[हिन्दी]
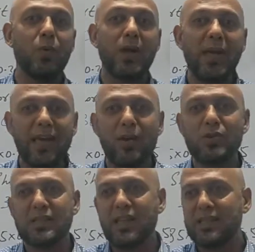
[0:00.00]
वही
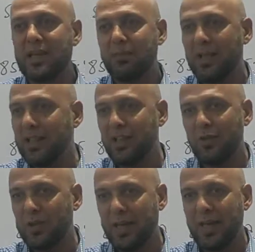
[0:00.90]
उसके से मिलते
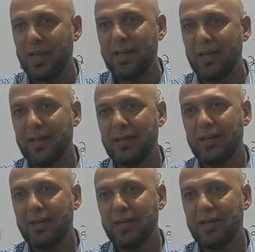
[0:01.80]
जुलते आएंगे